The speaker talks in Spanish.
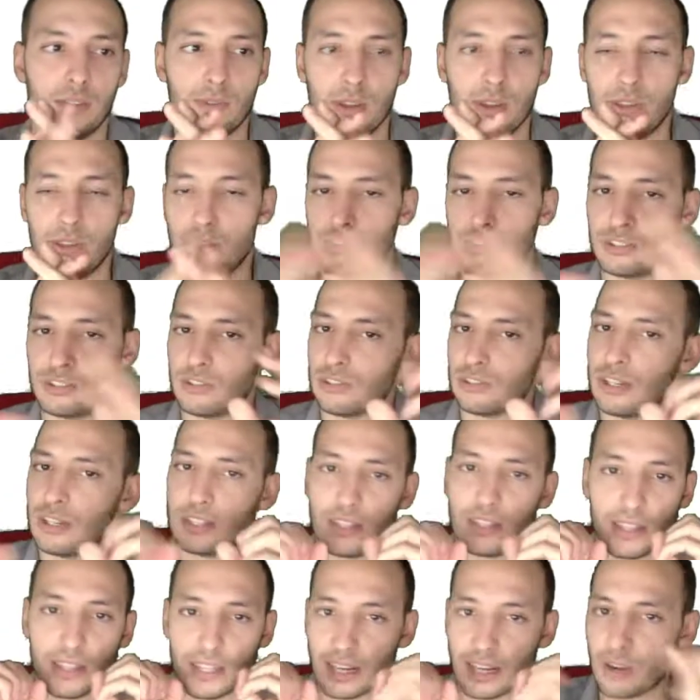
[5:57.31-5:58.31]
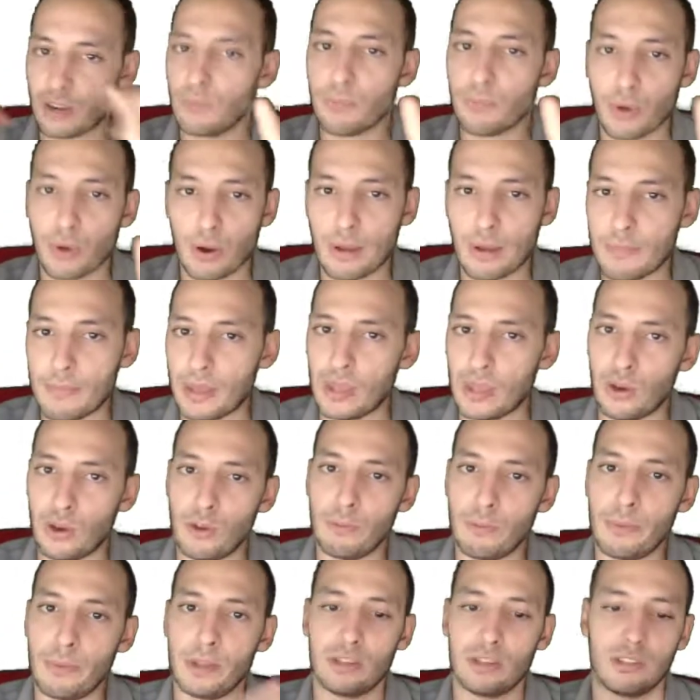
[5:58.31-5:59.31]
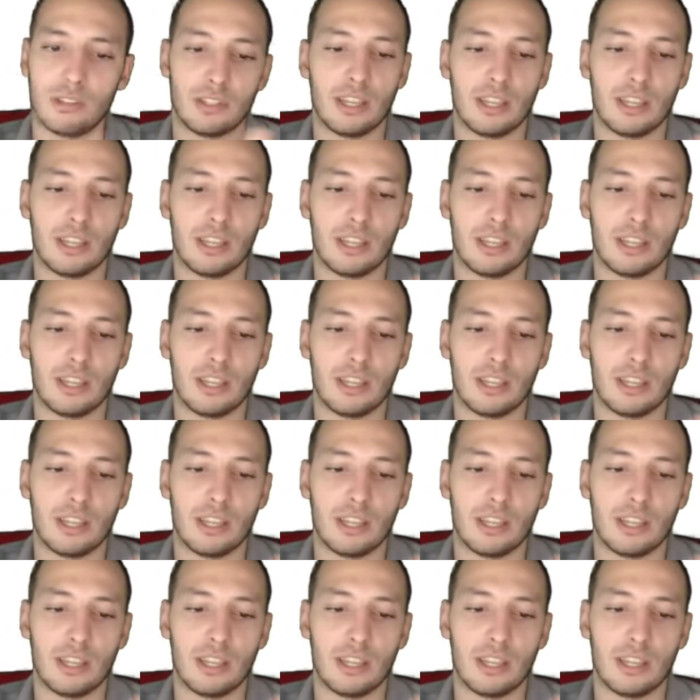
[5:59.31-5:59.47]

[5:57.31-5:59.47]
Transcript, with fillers: cuando se os ha cerrado un programa de golpe y